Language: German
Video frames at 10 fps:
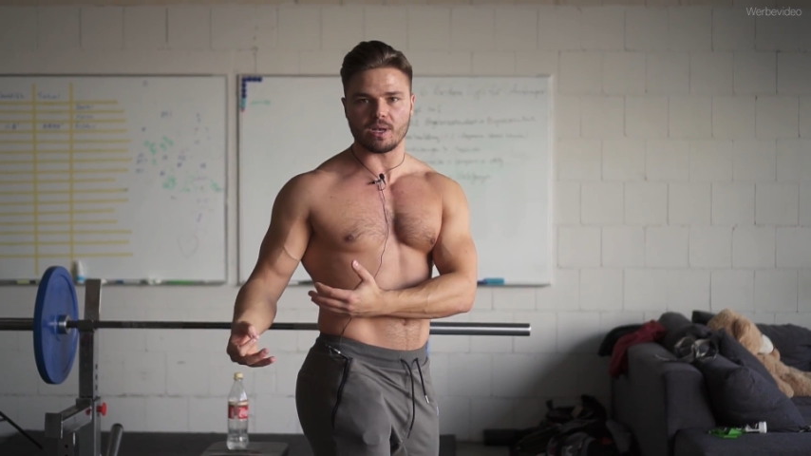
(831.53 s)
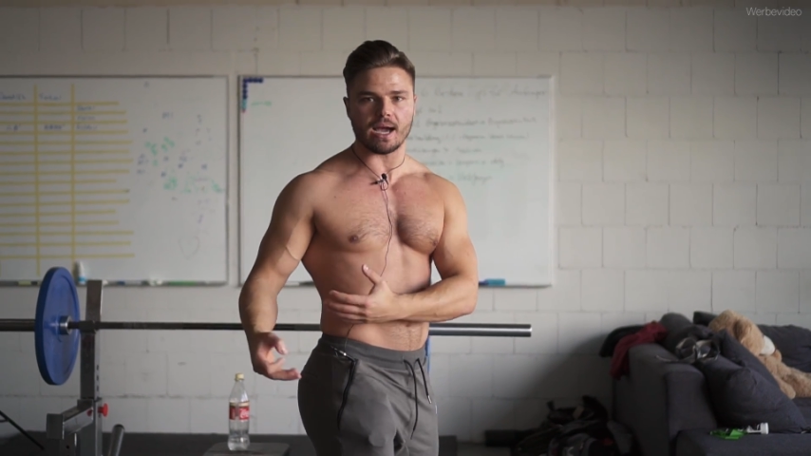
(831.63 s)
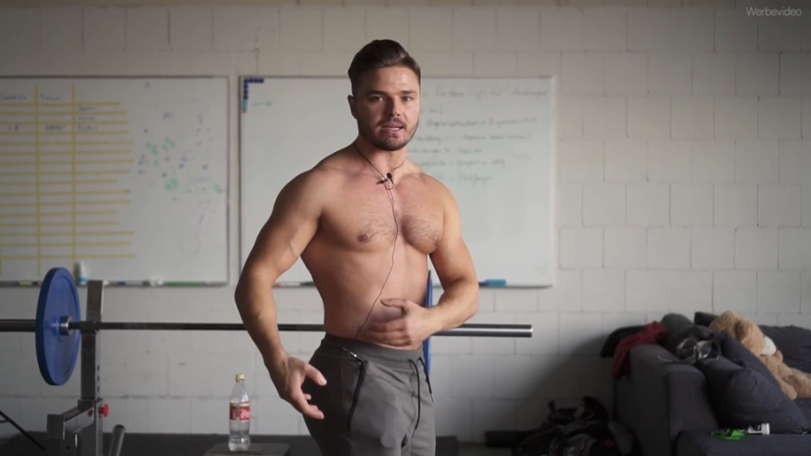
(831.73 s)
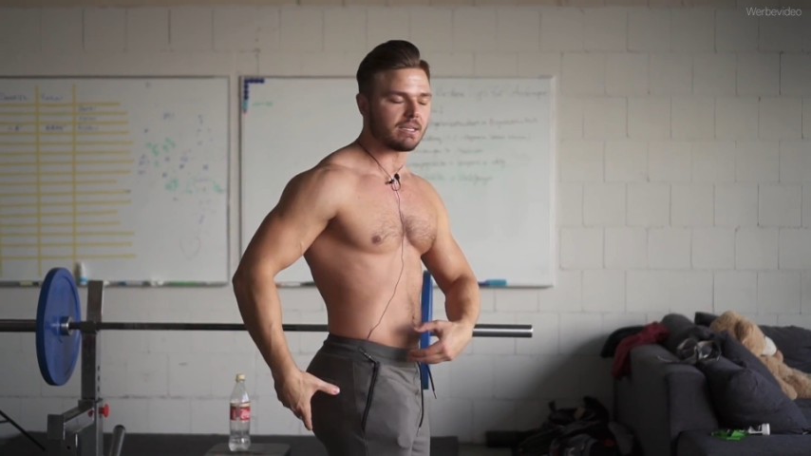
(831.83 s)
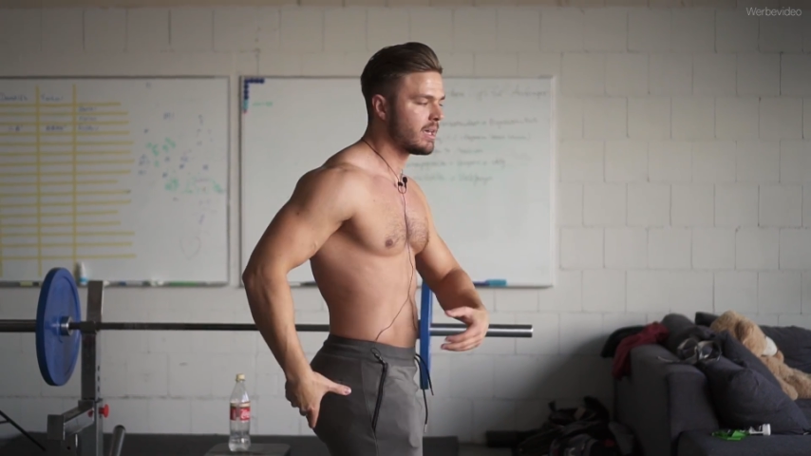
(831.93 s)

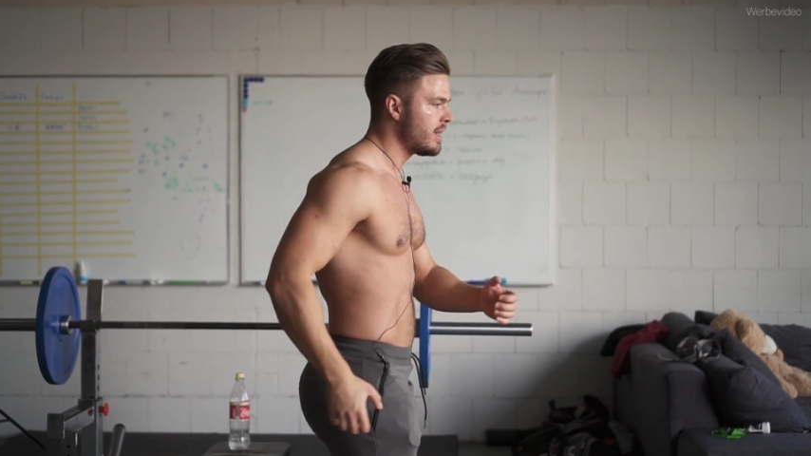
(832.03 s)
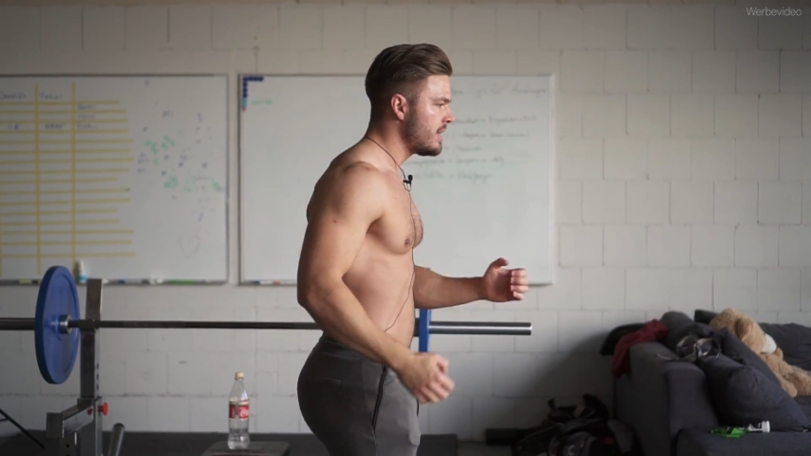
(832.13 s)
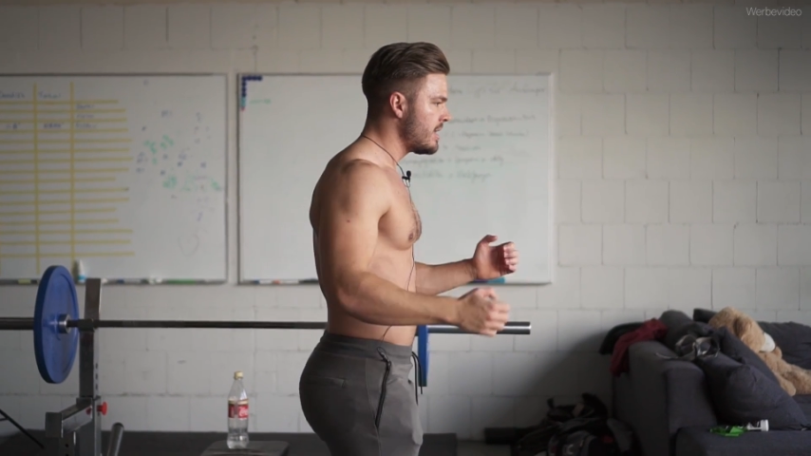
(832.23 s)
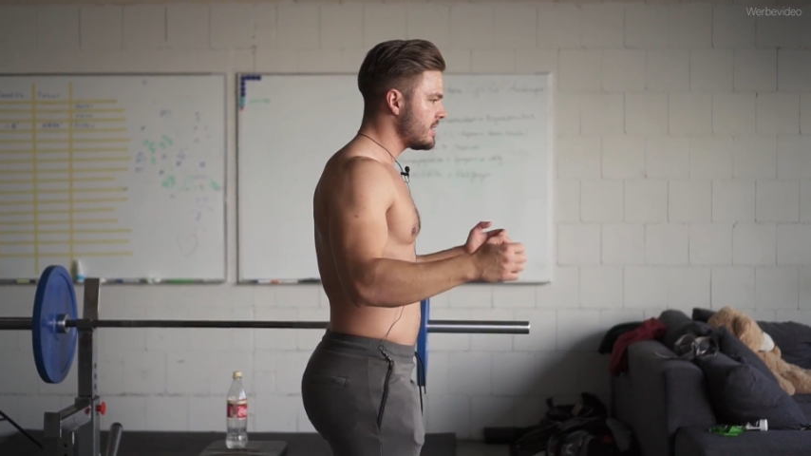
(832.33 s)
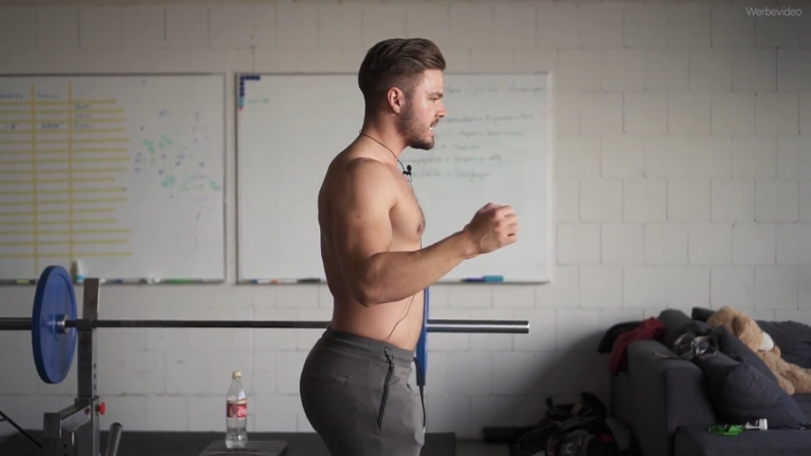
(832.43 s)
beladet.
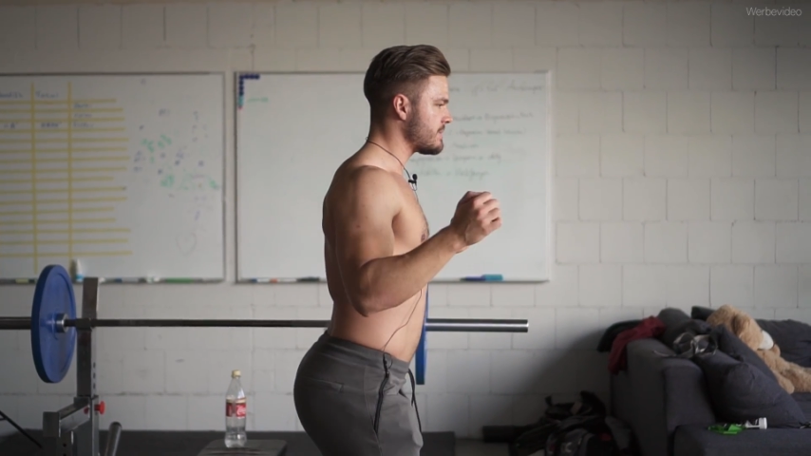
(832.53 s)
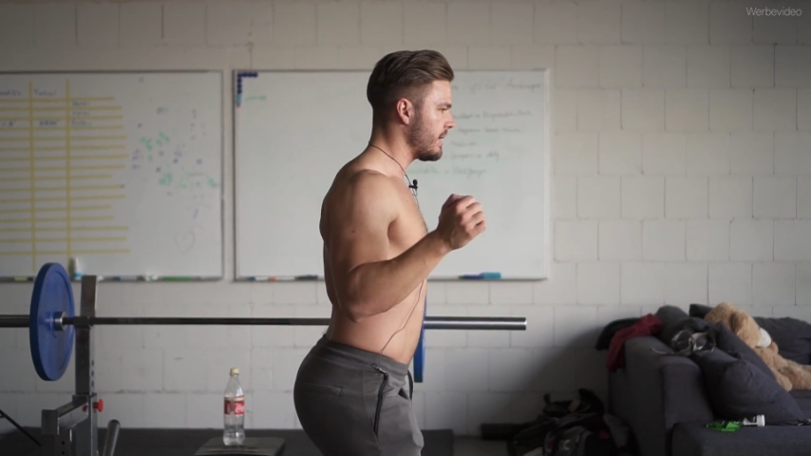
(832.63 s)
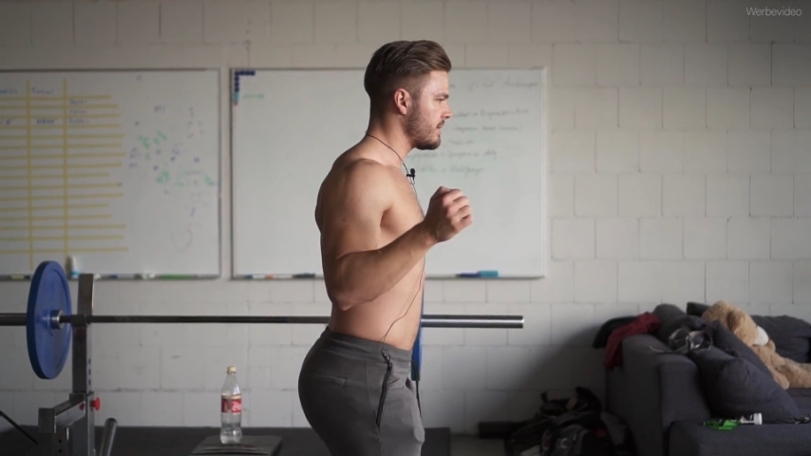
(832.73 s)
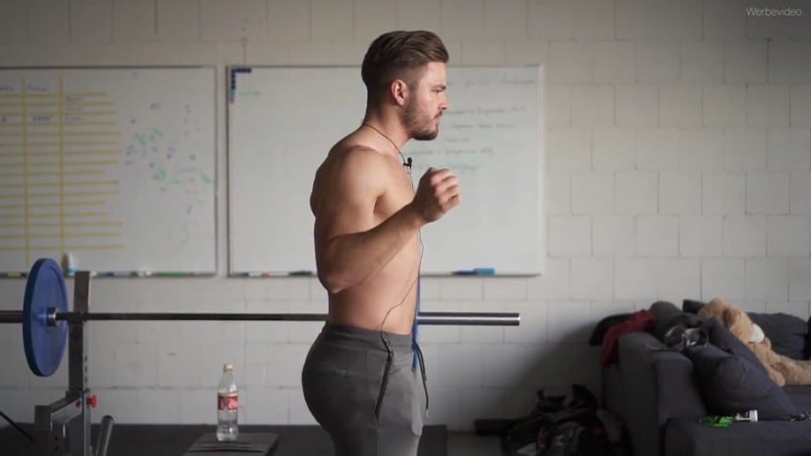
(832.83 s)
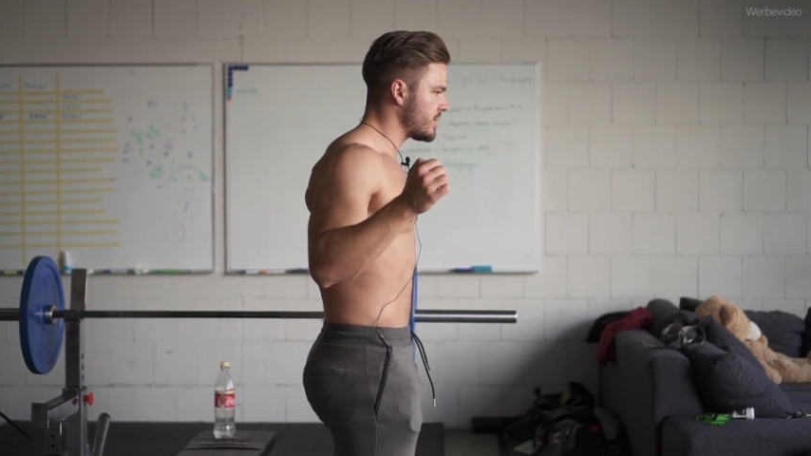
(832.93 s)

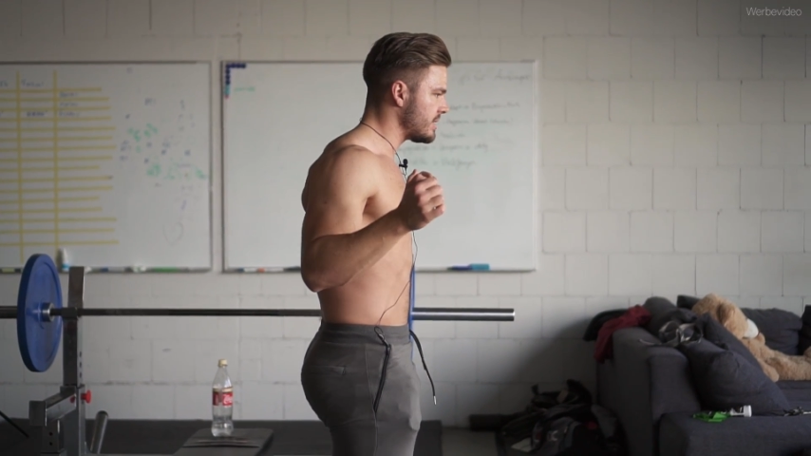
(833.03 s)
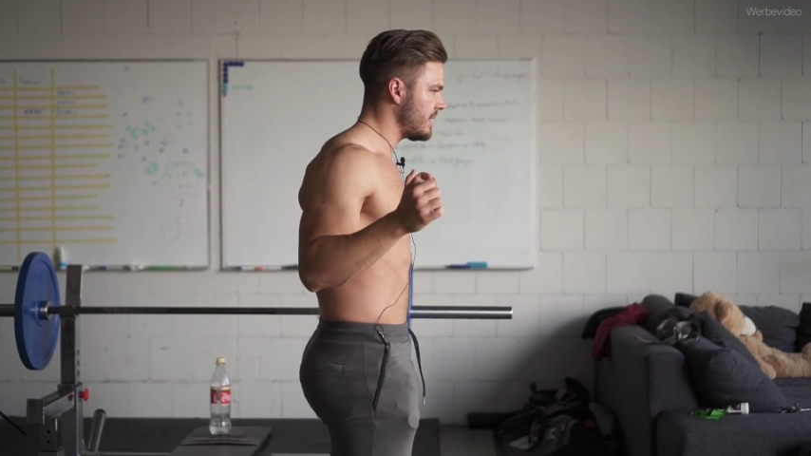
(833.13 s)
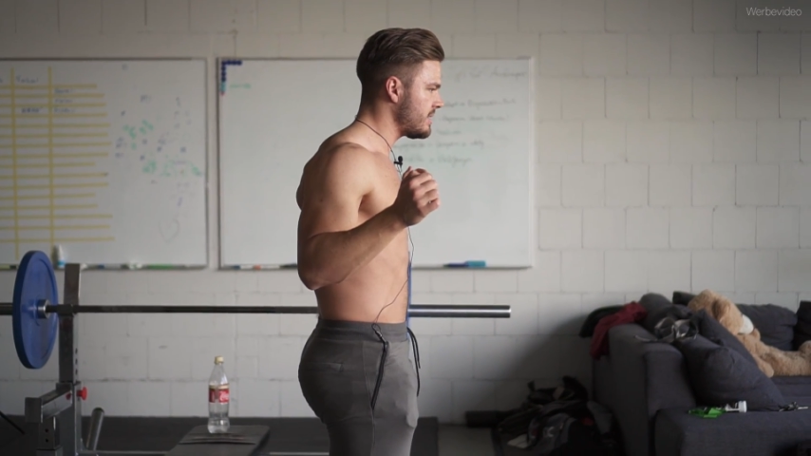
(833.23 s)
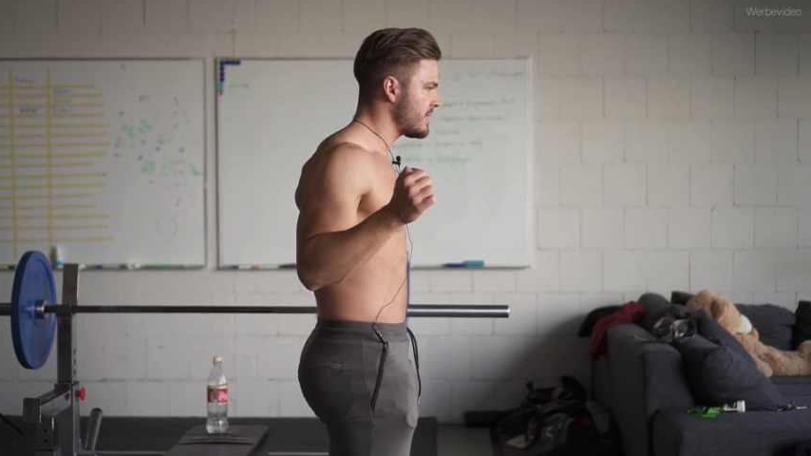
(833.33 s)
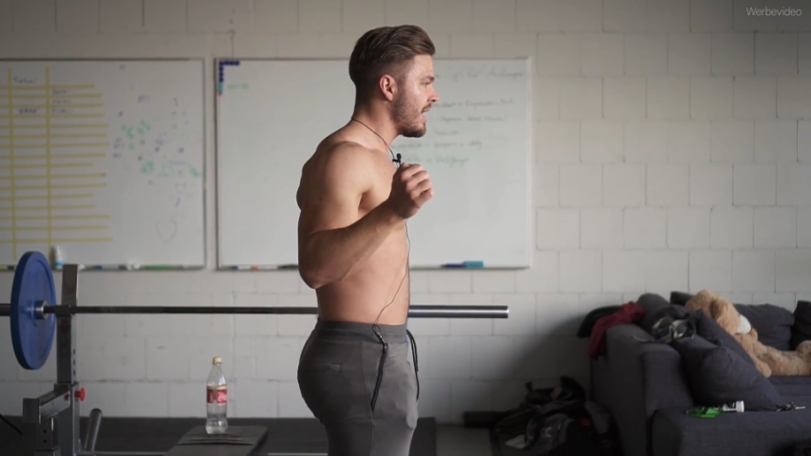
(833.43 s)
Deswegen bitte
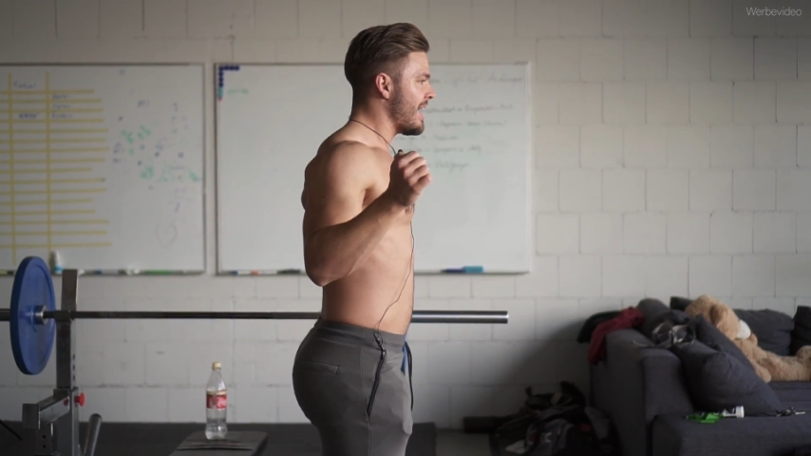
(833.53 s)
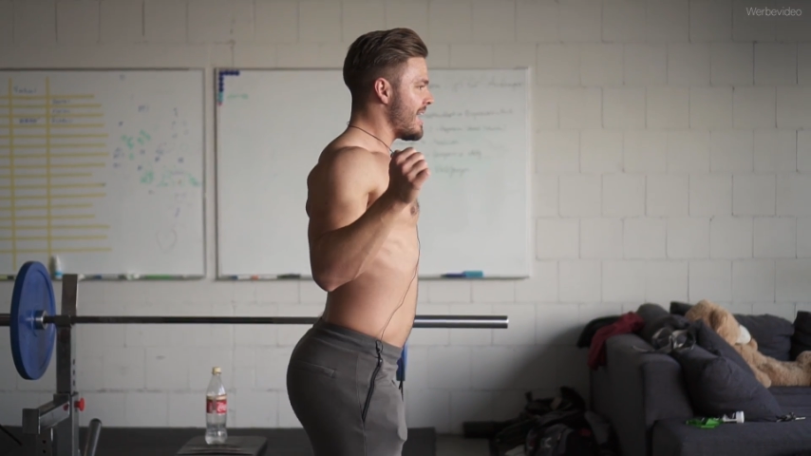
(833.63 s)
nicht